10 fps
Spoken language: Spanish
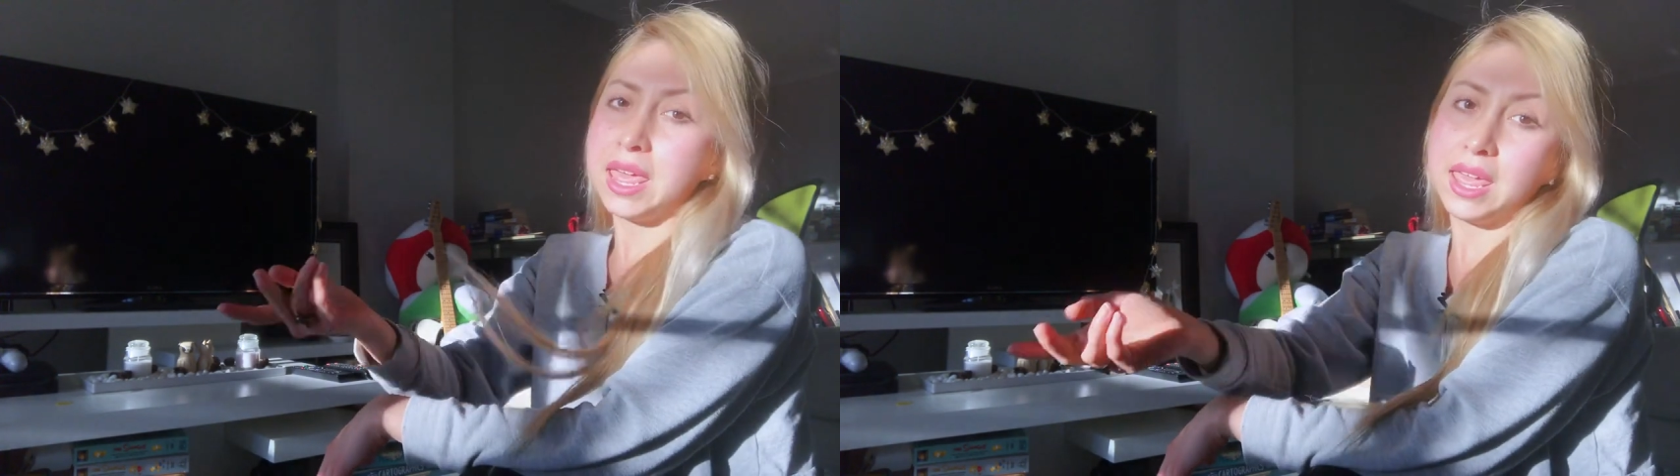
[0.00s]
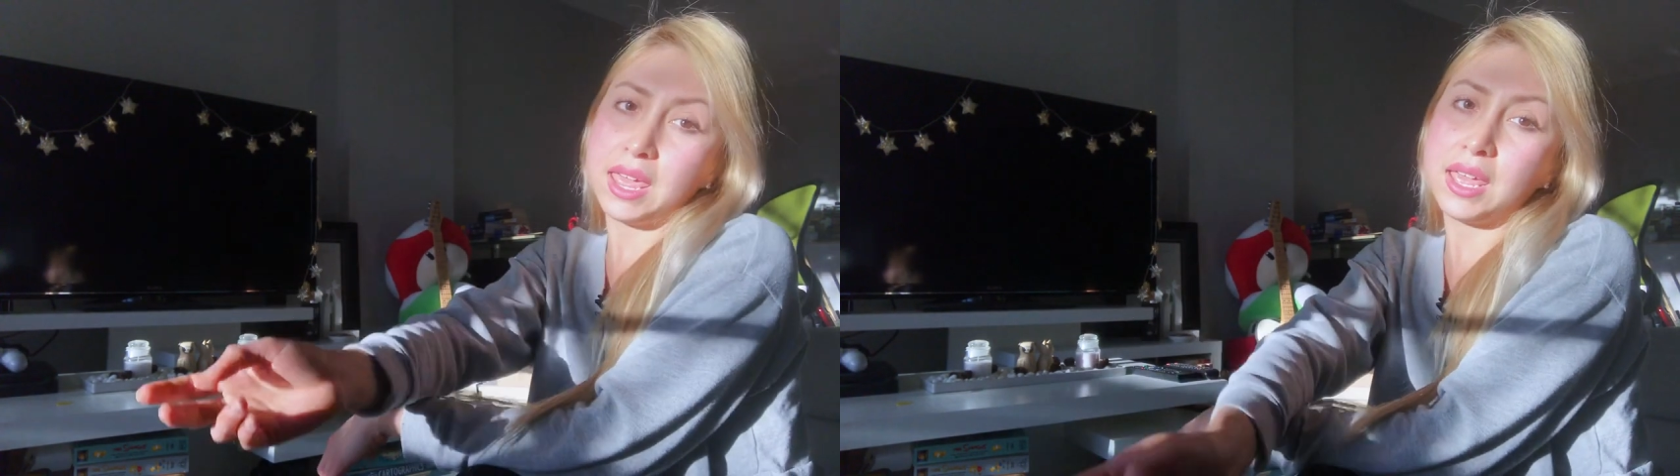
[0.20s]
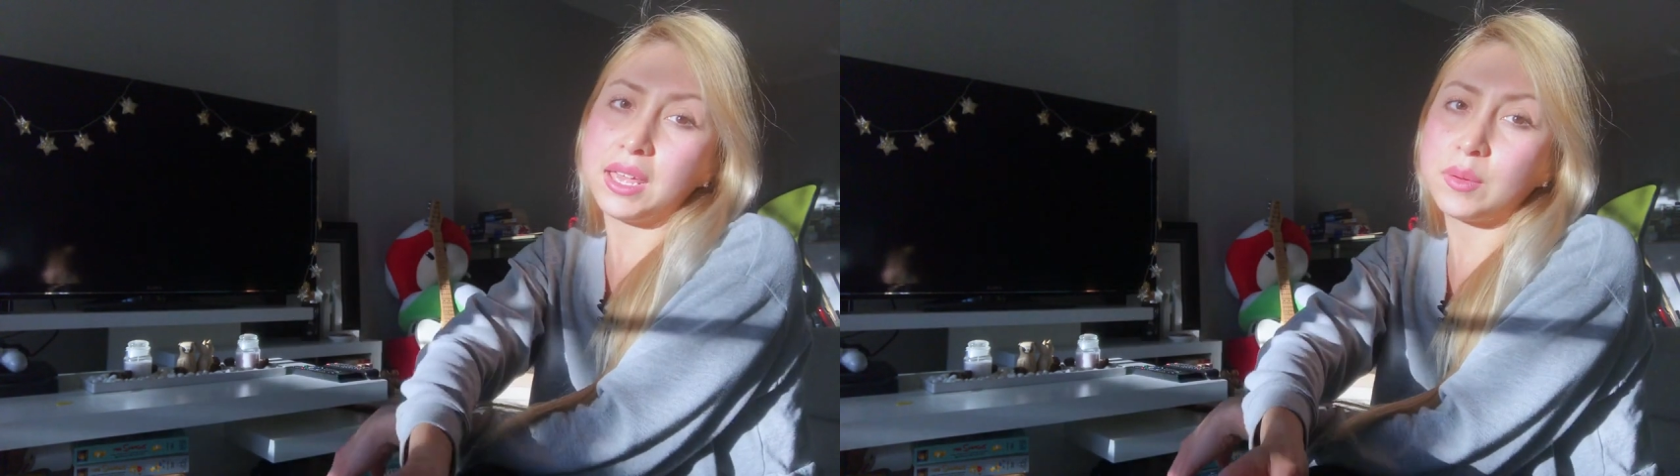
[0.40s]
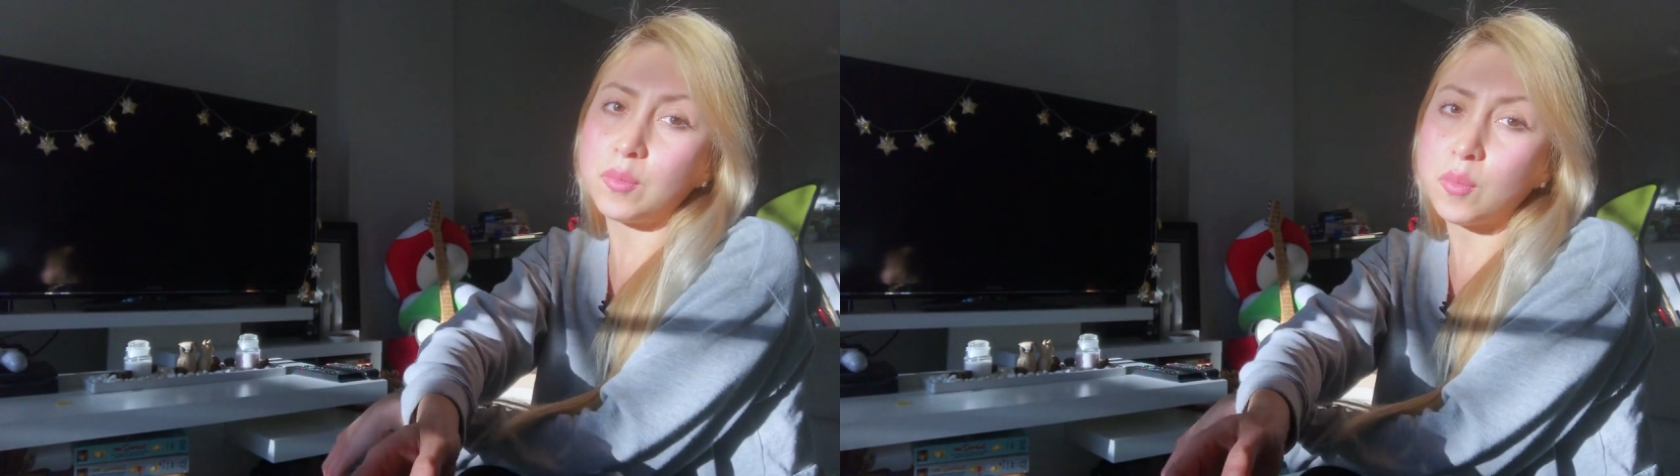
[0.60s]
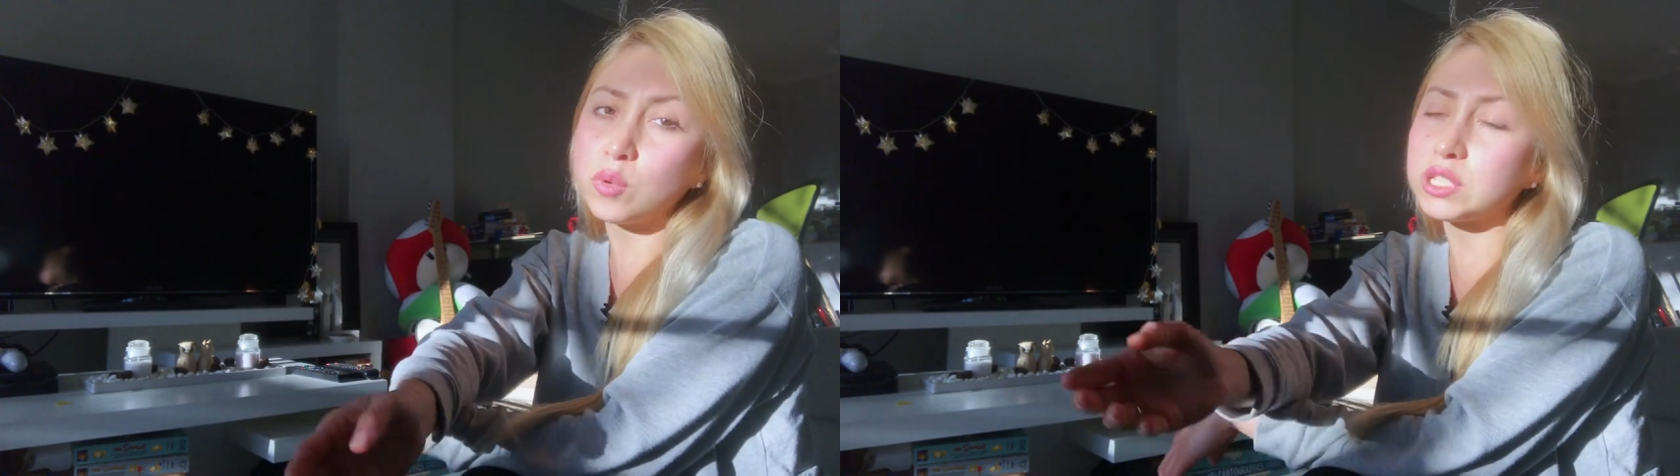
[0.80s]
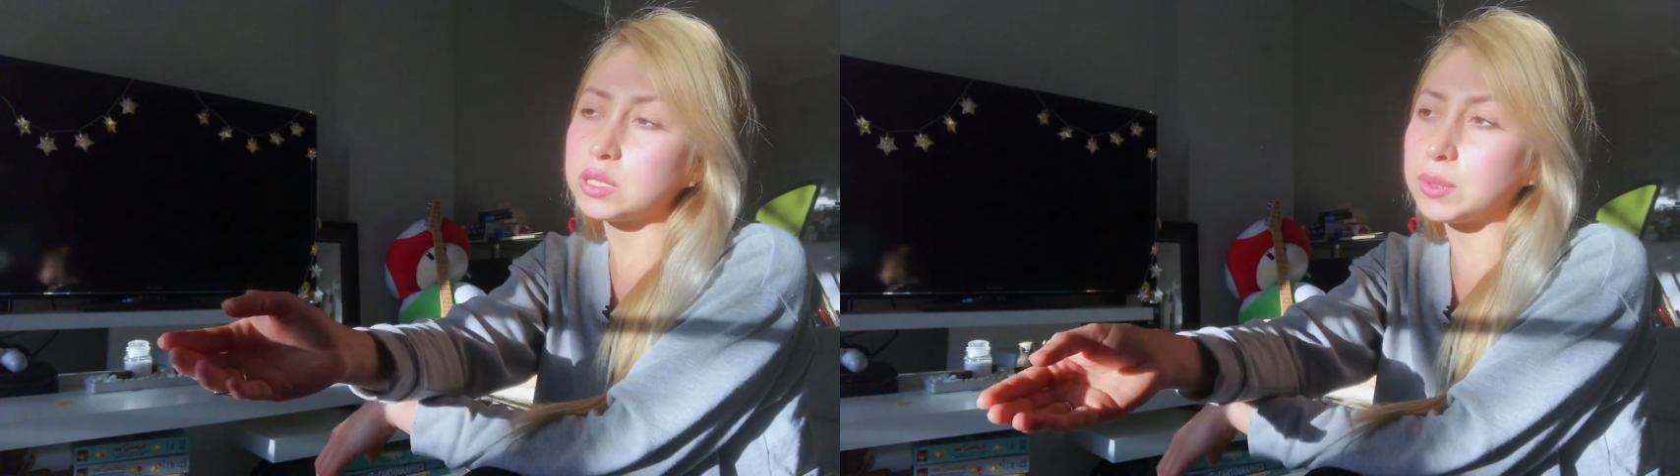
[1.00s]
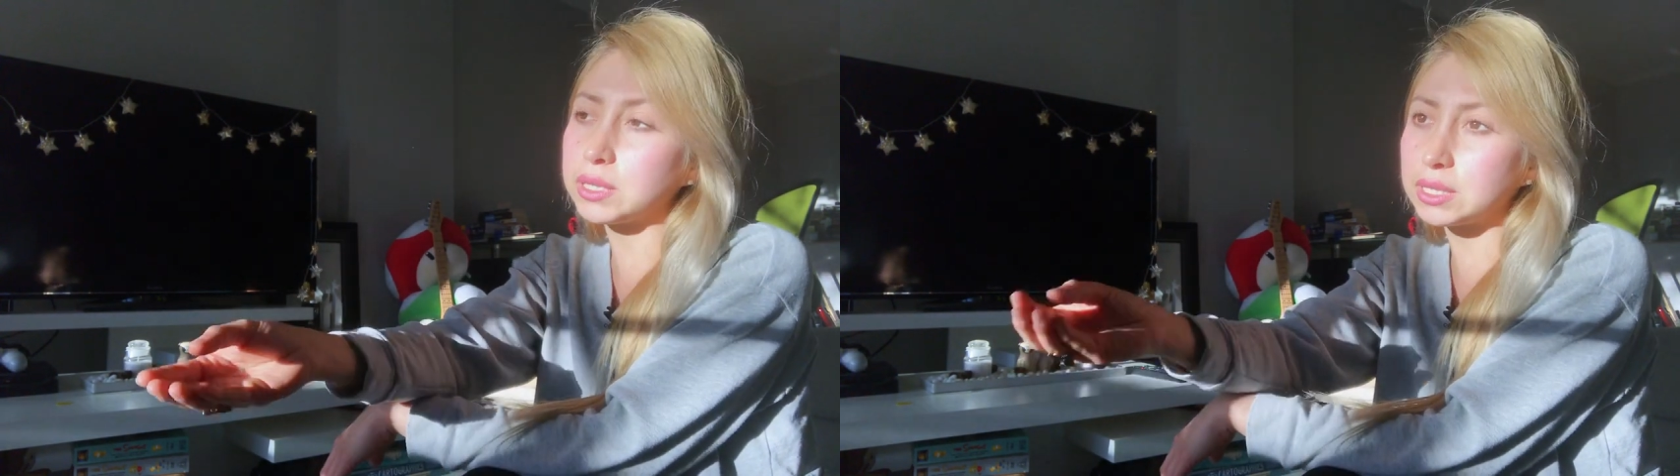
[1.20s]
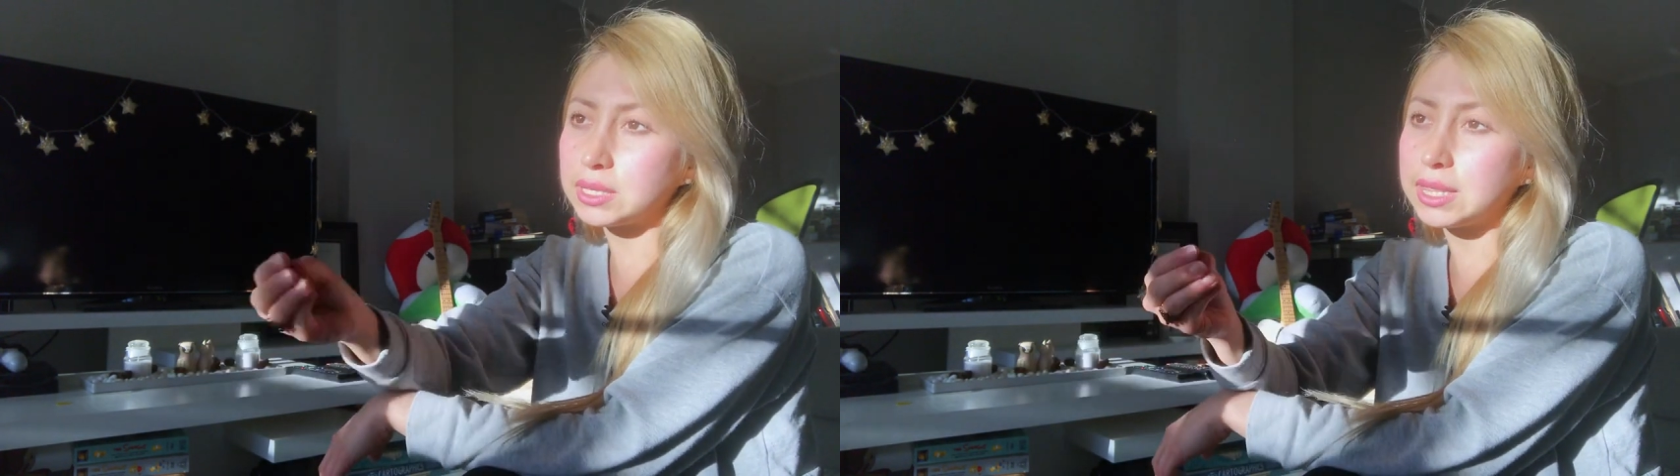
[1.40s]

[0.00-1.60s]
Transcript: Eh, muchas veces